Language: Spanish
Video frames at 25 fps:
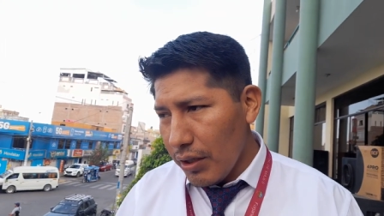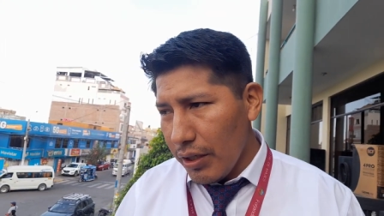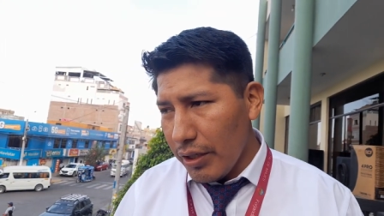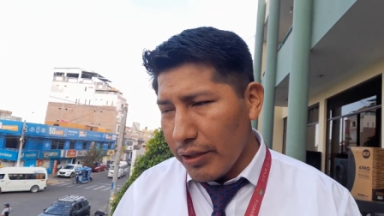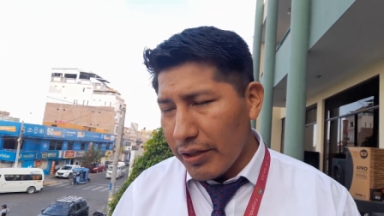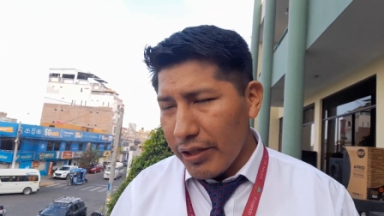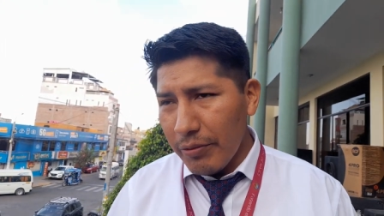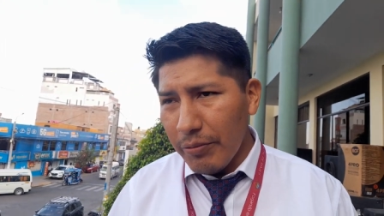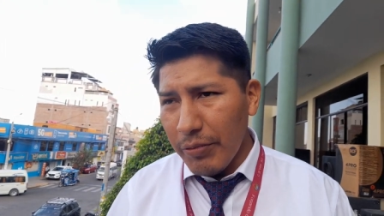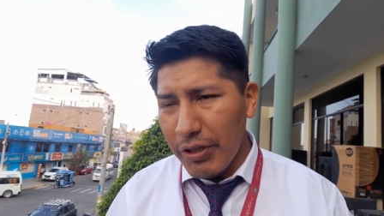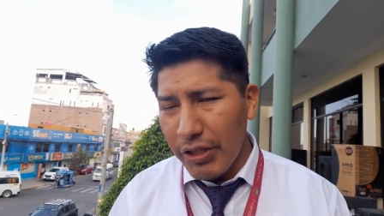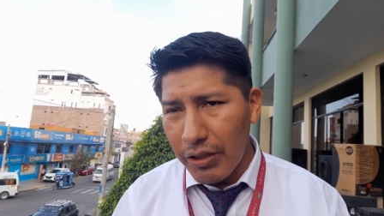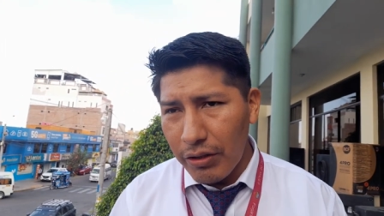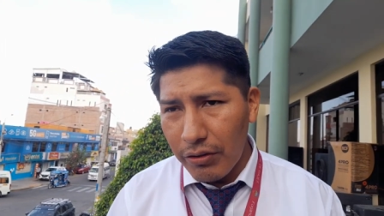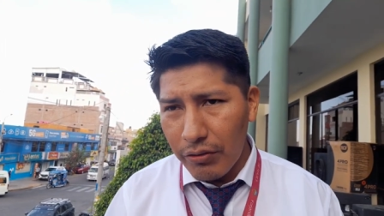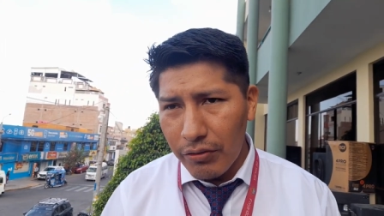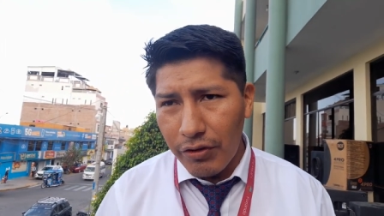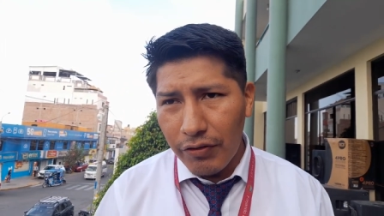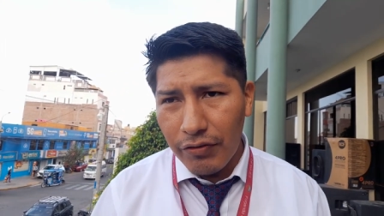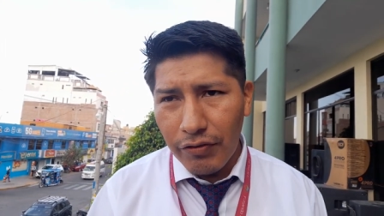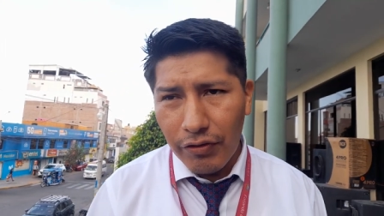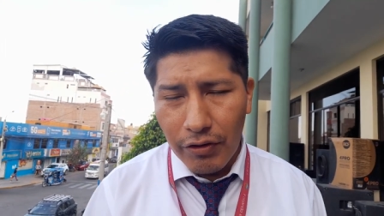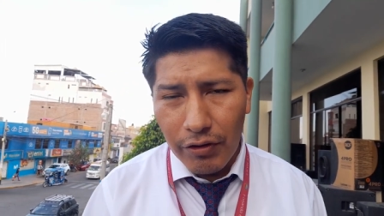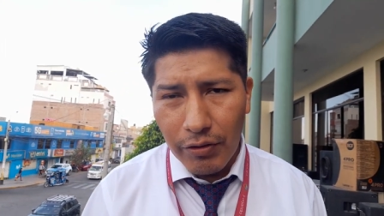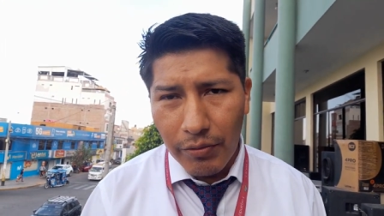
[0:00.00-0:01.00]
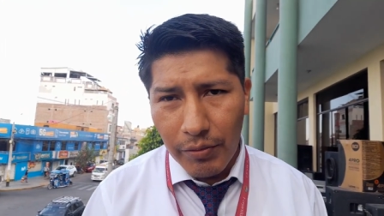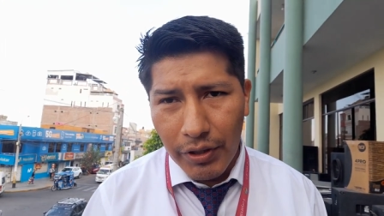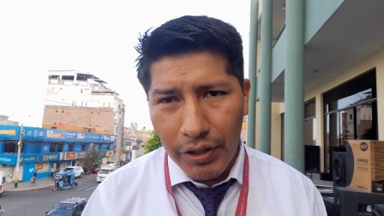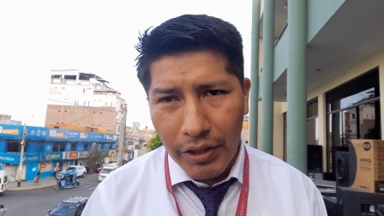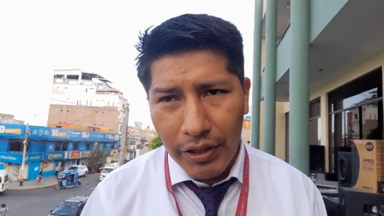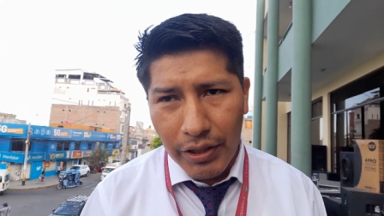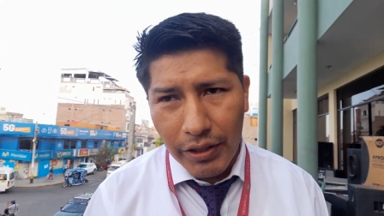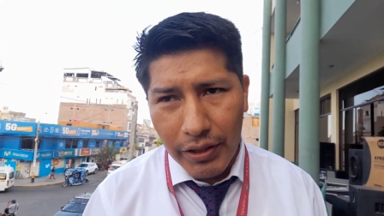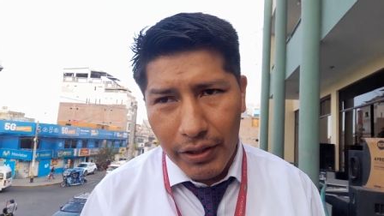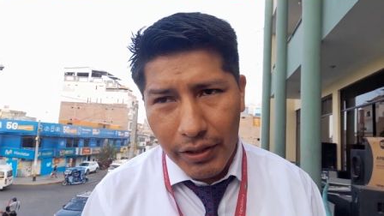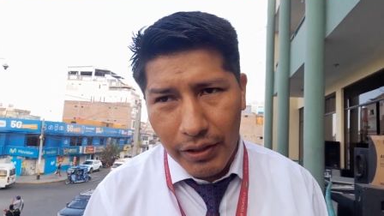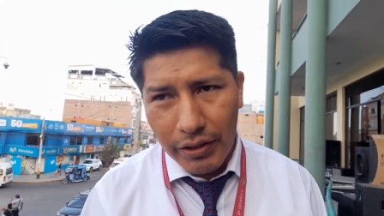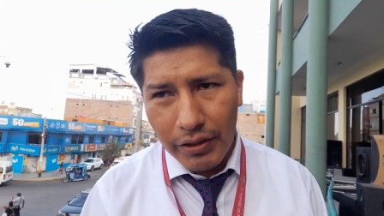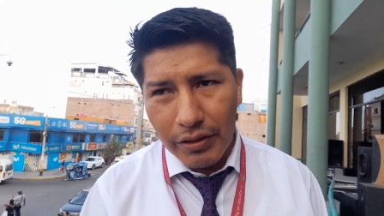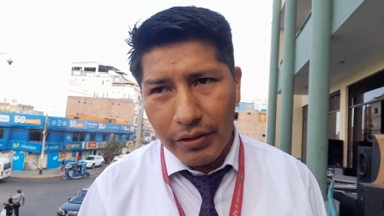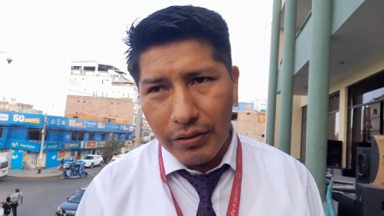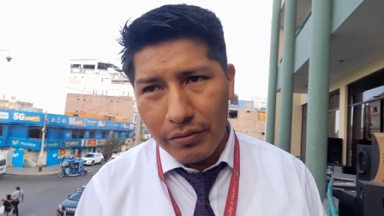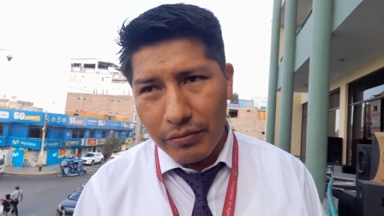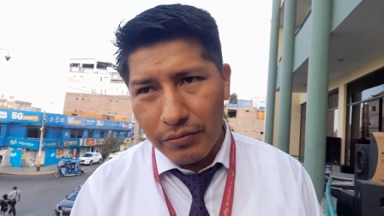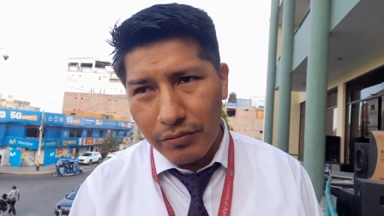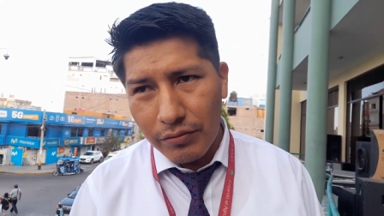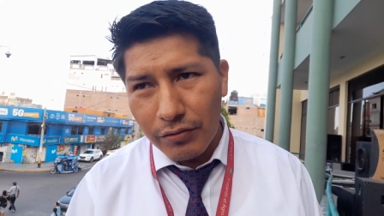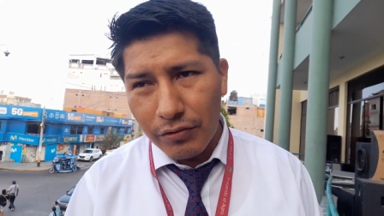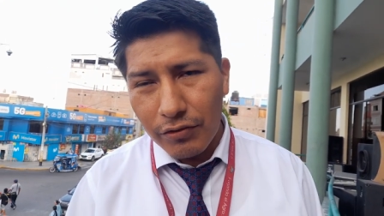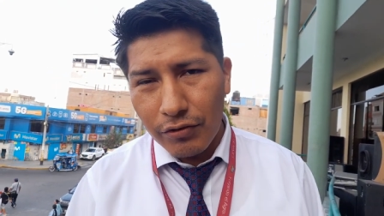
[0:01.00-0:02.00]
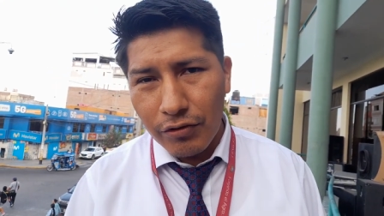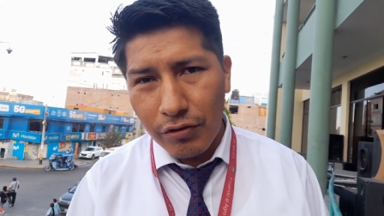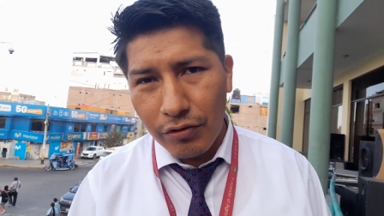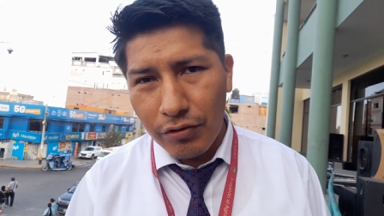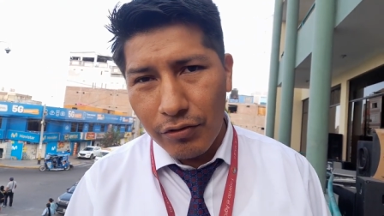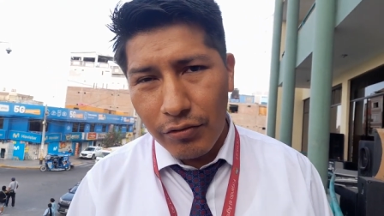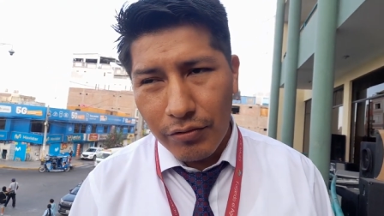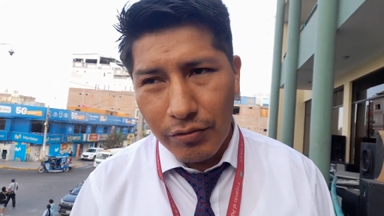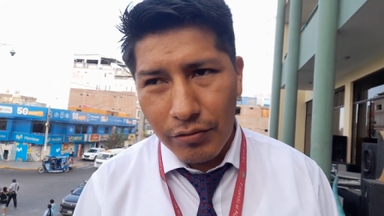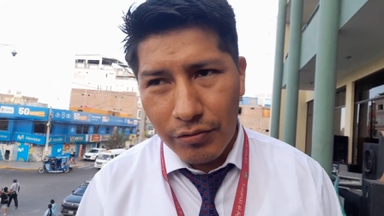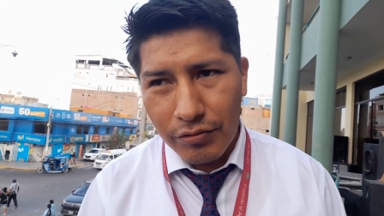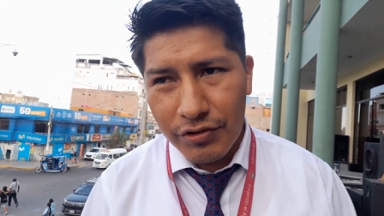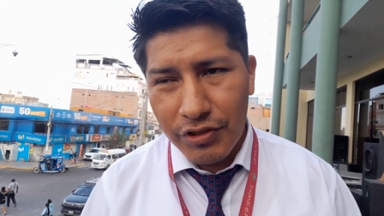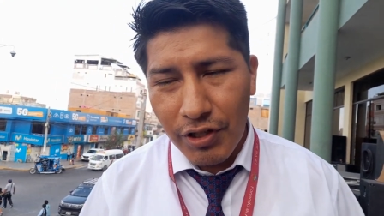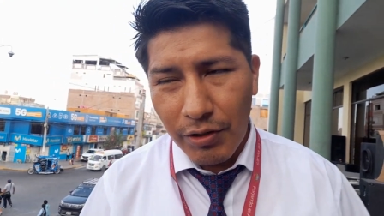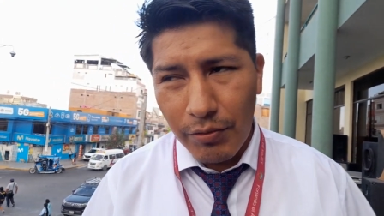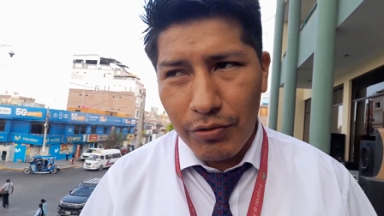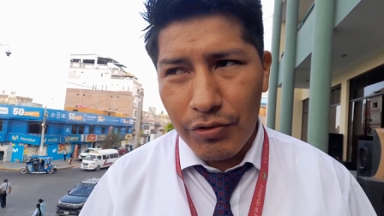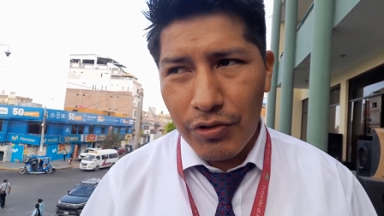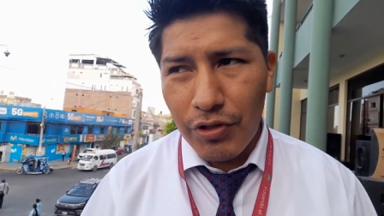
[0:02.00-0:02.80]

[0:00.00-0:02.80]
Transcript: El tema del uniforme, sabe